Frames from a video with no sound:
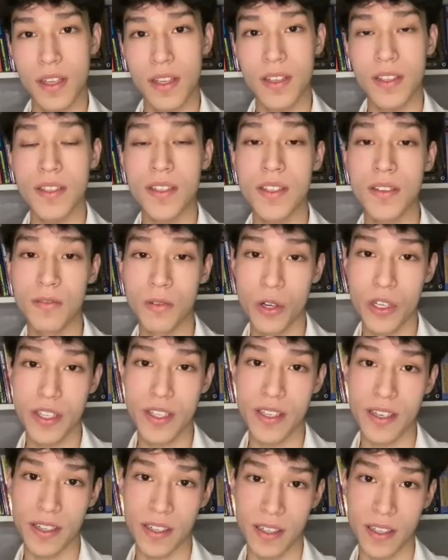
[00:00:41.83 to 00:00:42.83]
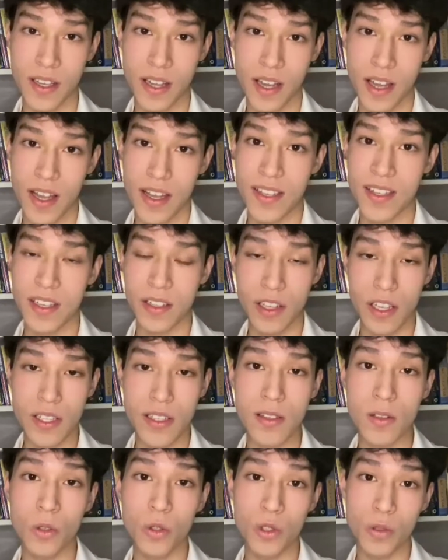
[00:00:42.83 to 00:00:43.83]
Сегодня,
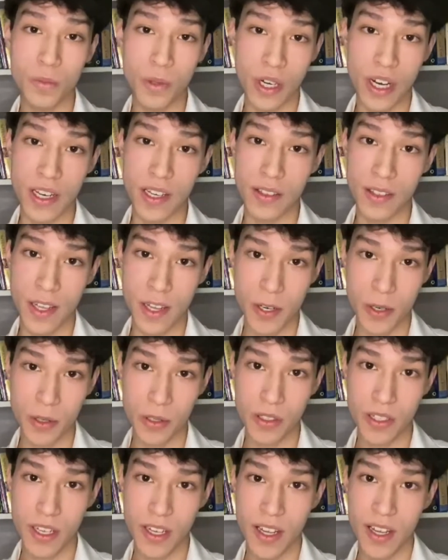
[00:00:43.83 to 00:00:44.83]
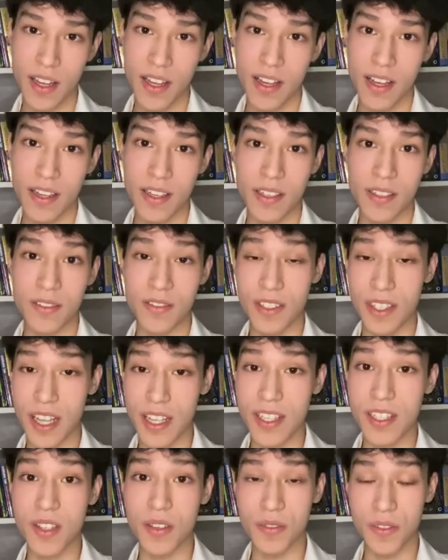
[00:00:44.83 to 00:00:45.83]
согласно лунному календарю,
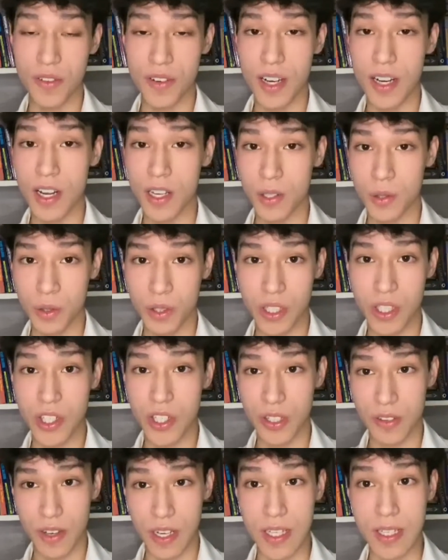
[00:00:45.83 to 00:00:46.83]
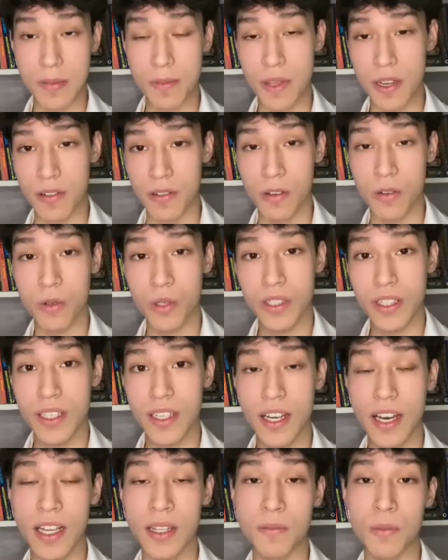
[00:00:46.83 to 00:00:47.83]
12 февраля 2021 года
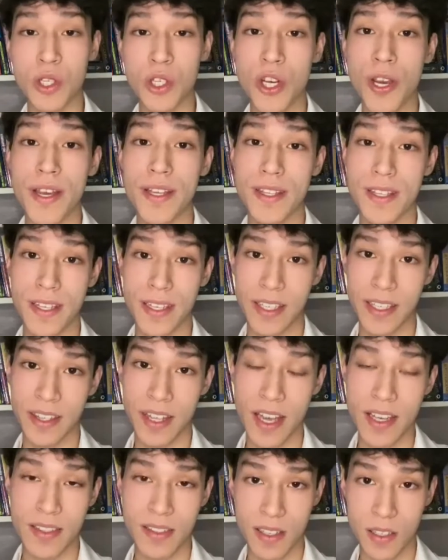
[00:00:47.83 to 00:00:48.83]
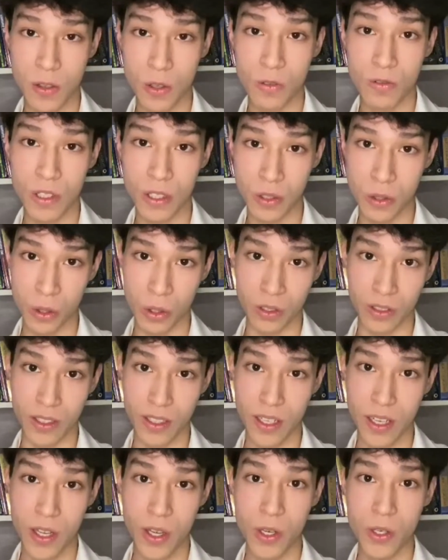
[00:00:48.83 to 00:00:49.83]
отмечается китайский Новый год –
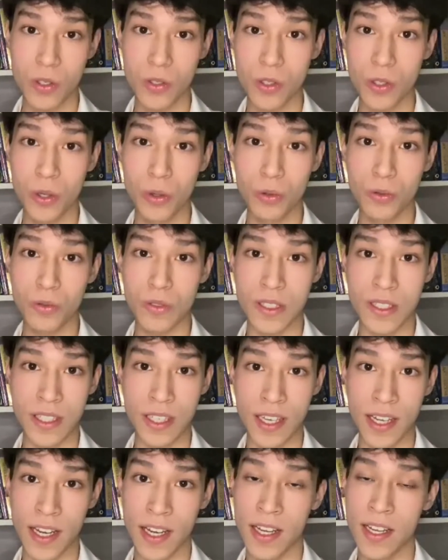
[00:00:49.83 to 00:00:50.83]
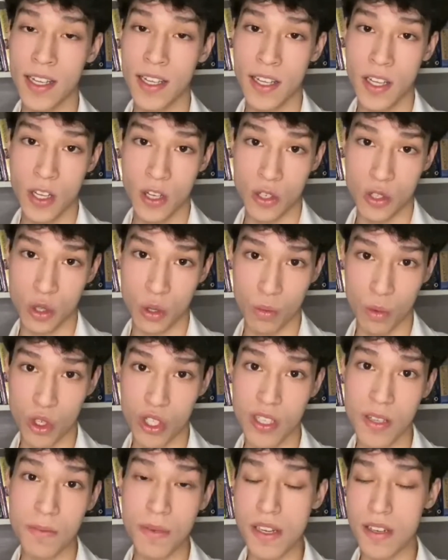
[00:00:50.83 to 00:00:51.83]
Чунде, что
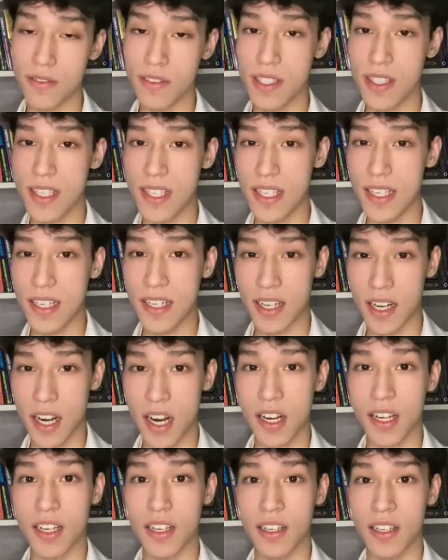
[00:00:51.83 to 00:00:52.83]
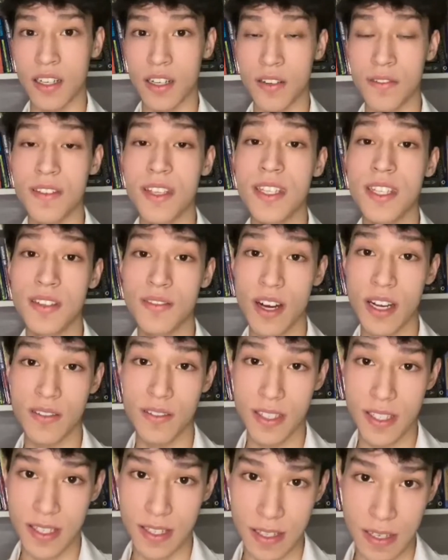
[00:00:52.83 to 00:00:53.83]
можно перевести как «фестиваль
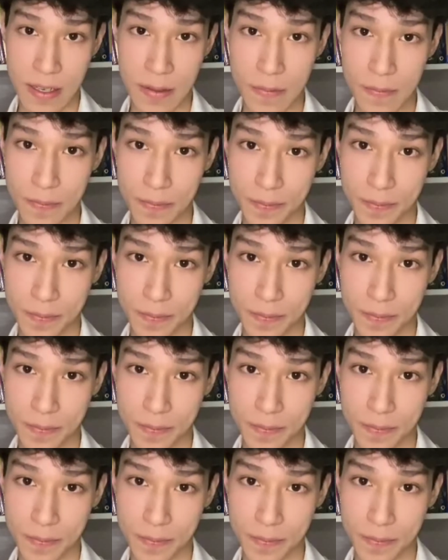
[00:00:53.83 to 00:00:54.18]
весны».